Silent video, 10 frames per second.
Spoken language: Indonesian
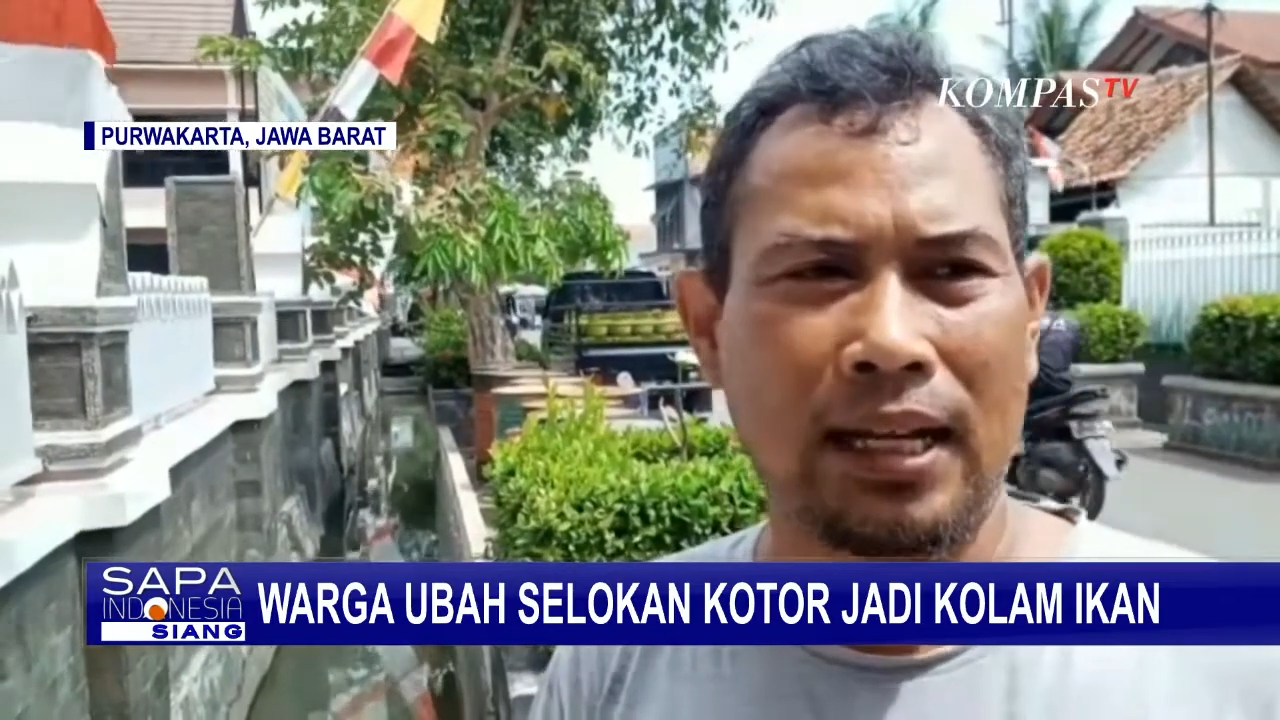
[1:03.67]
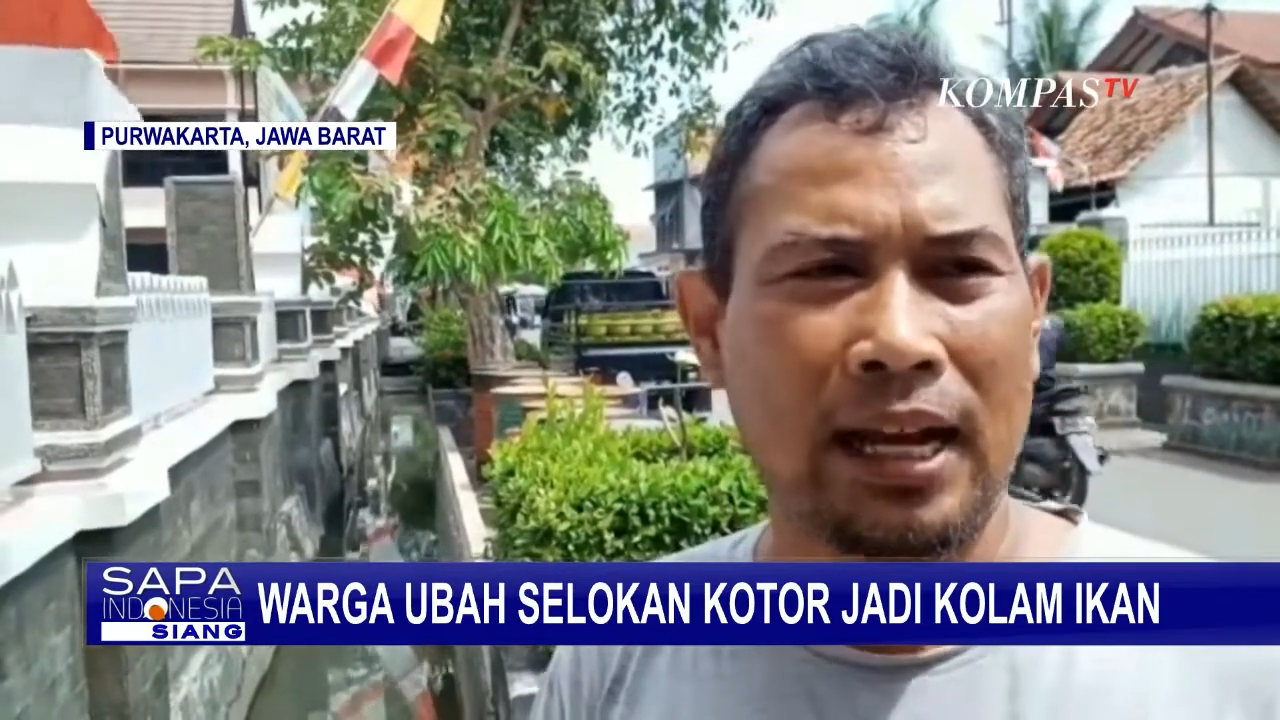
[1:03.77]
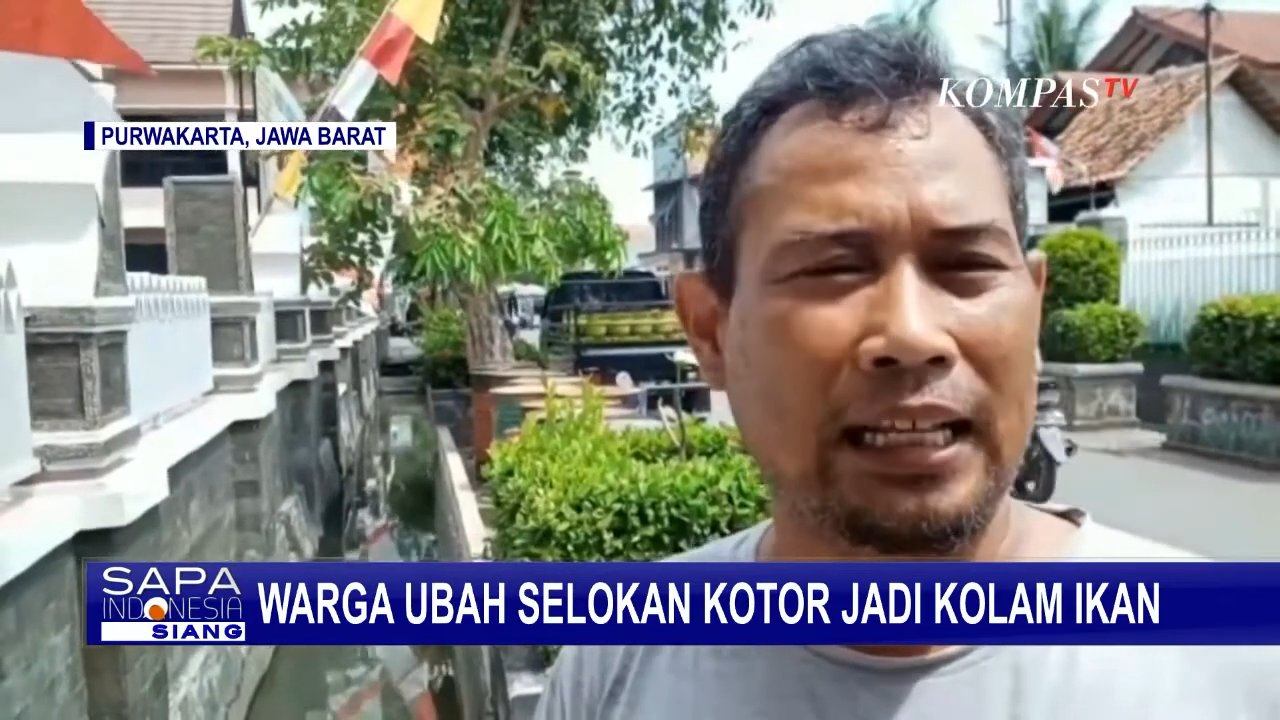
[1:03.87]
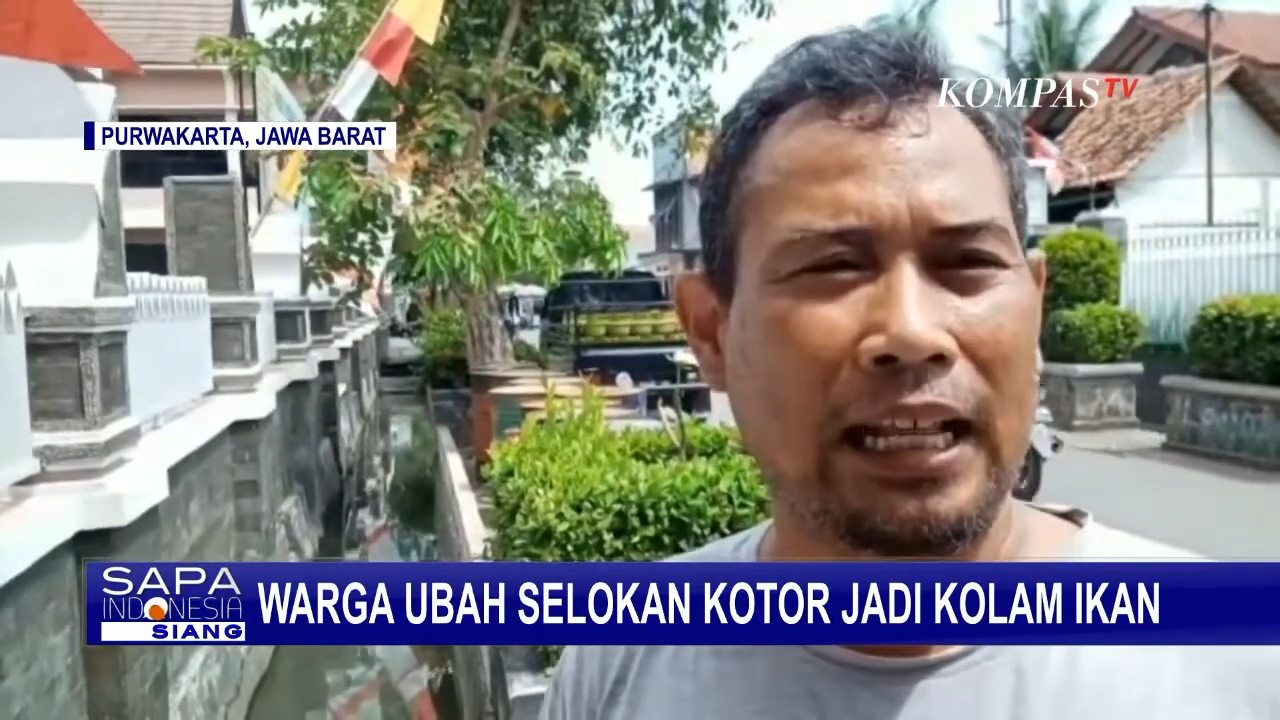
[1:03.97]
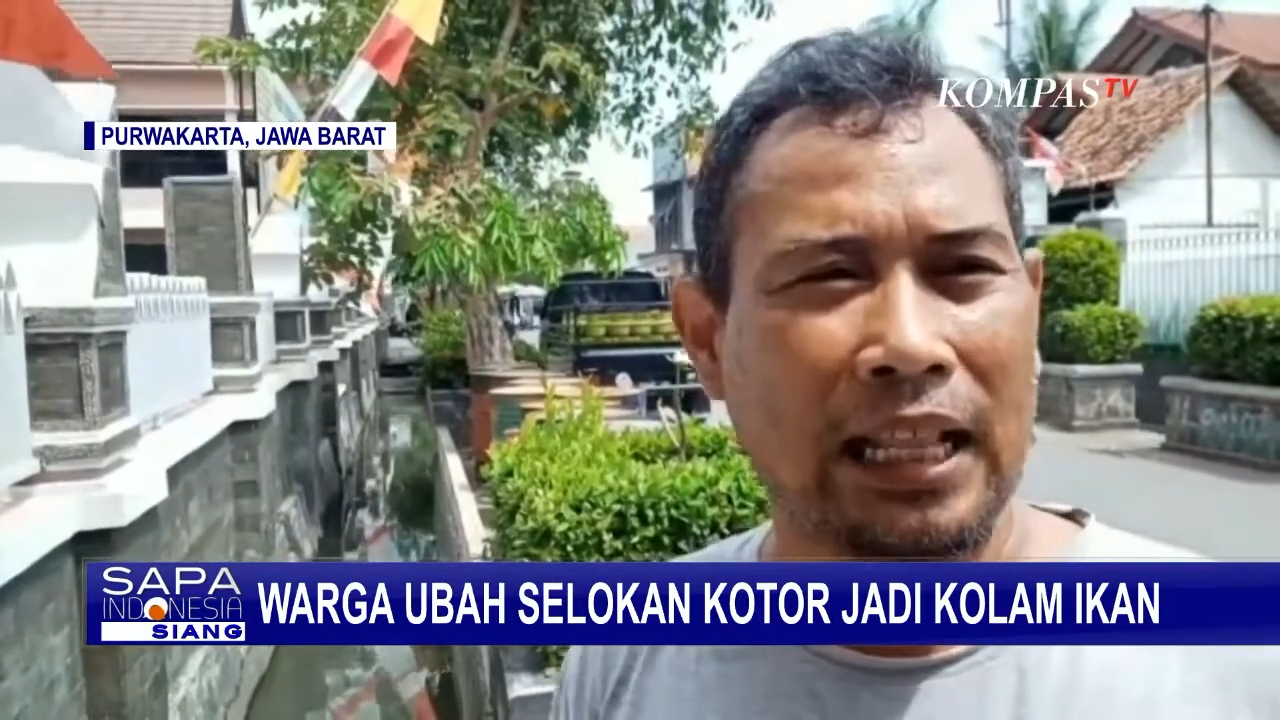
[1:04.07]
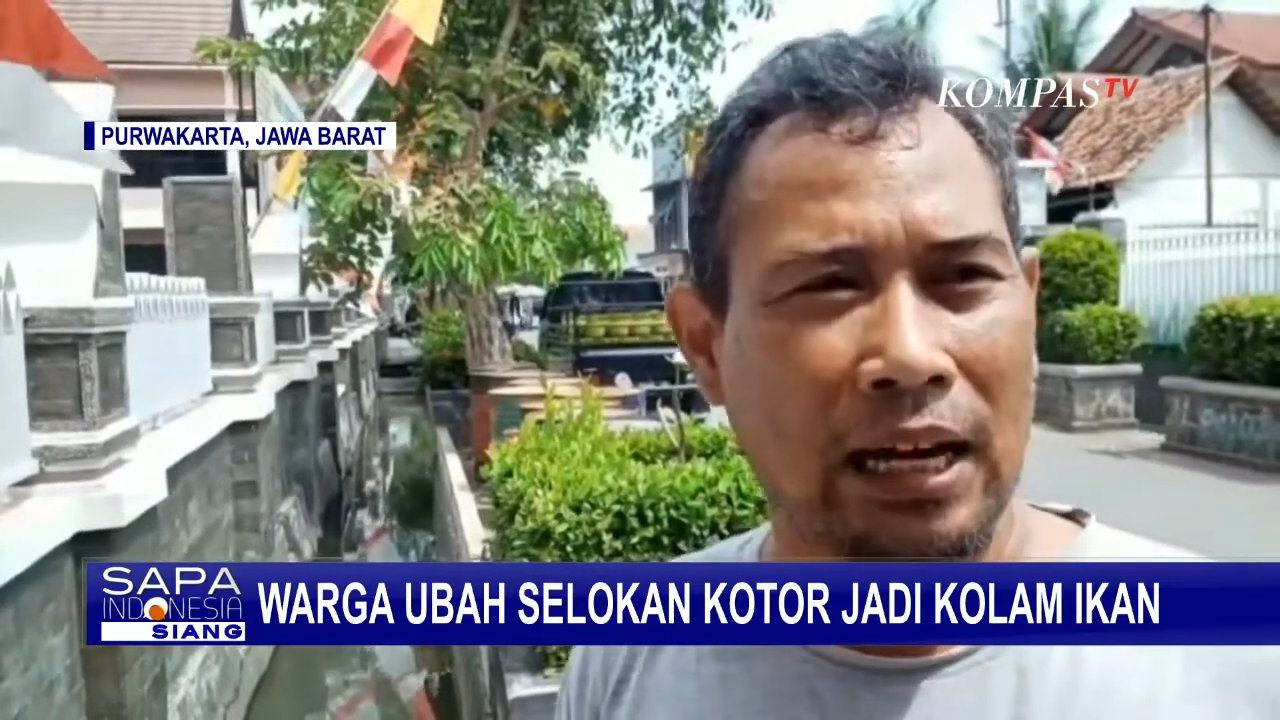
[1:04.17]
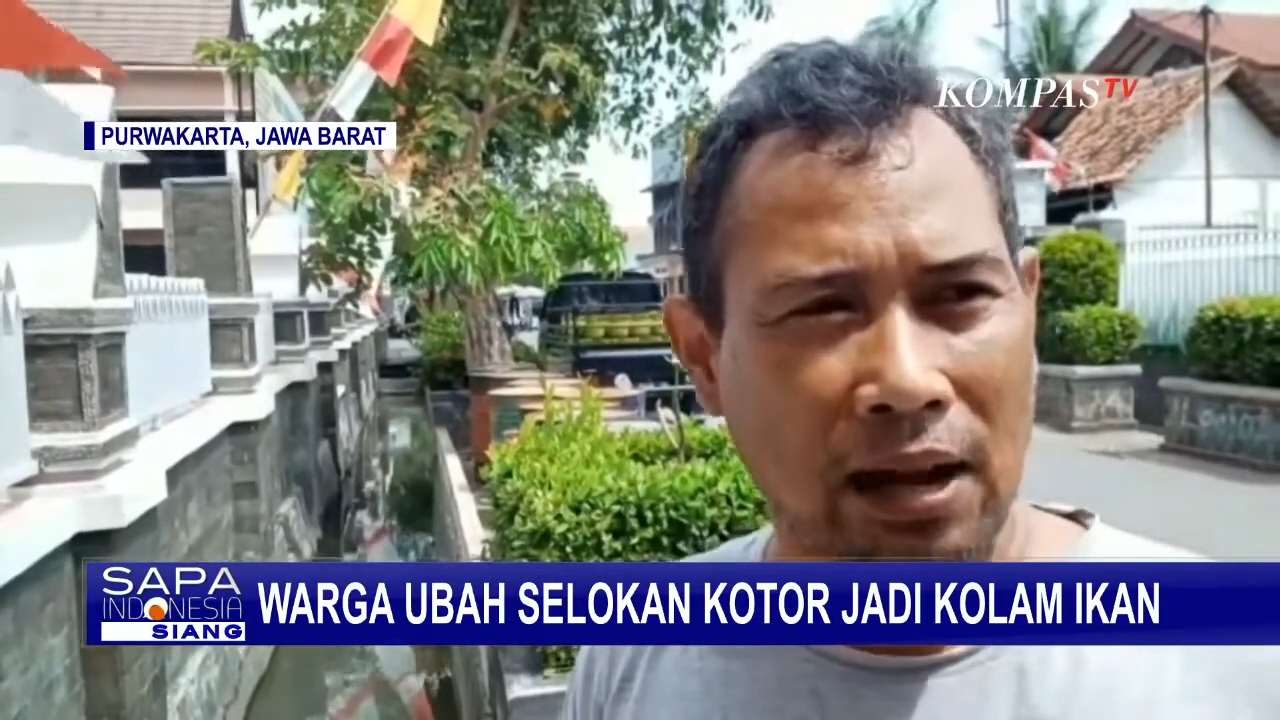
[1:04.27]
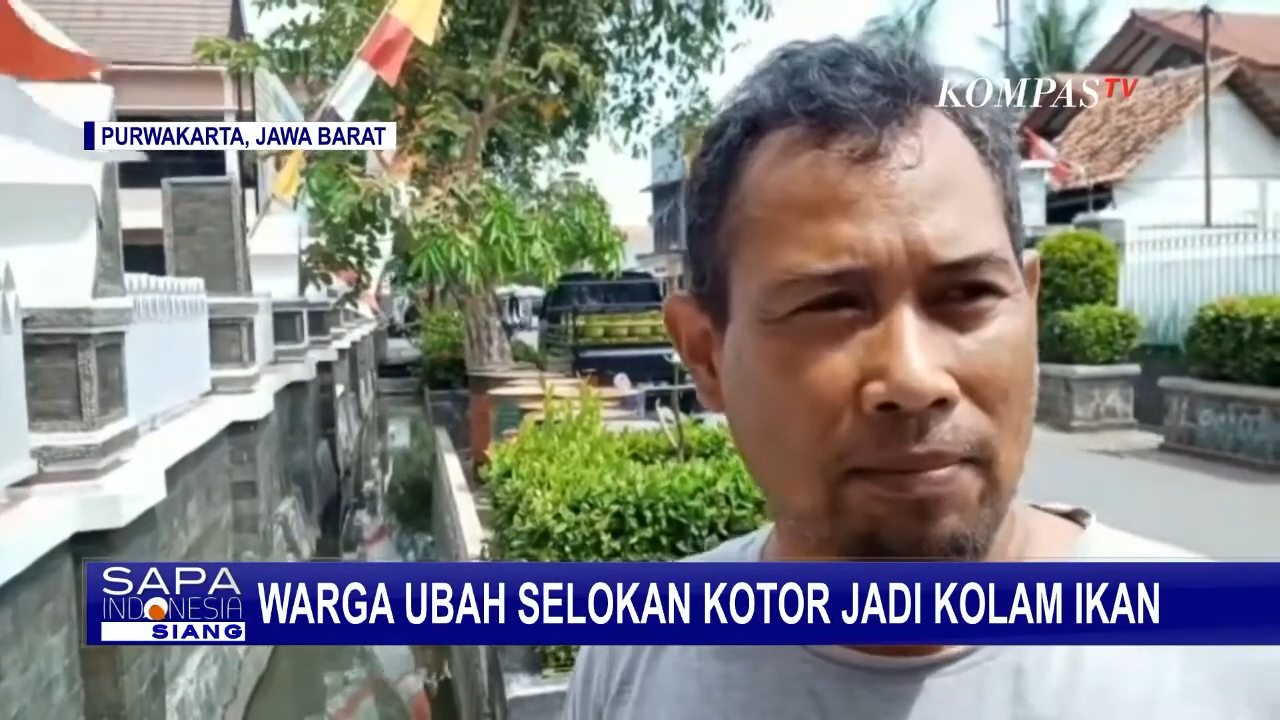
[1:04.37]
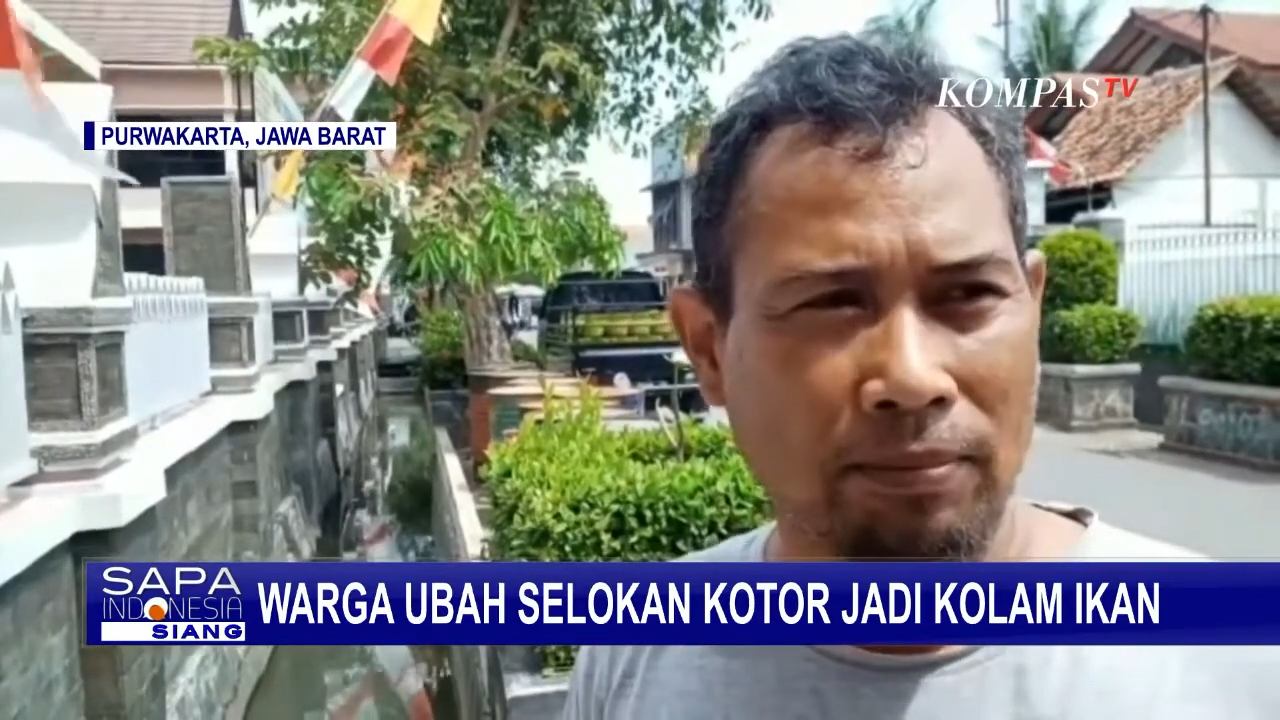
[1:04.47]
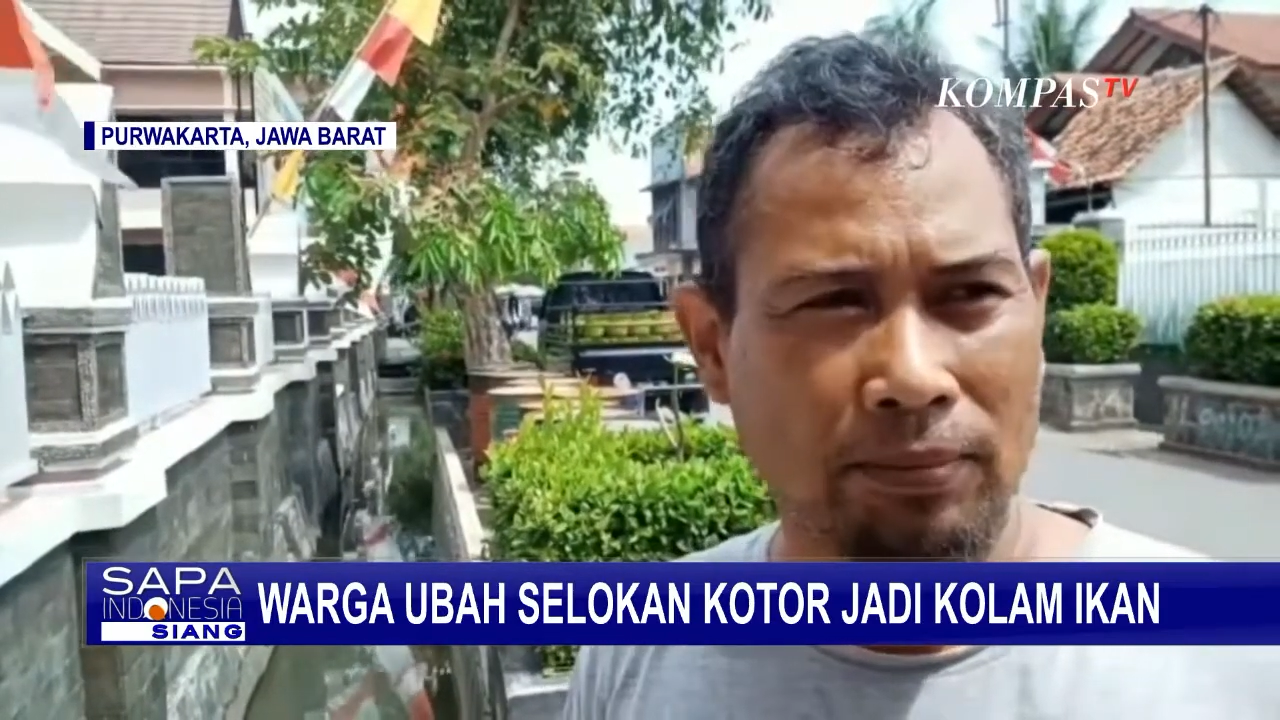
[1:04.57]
yang kita tanam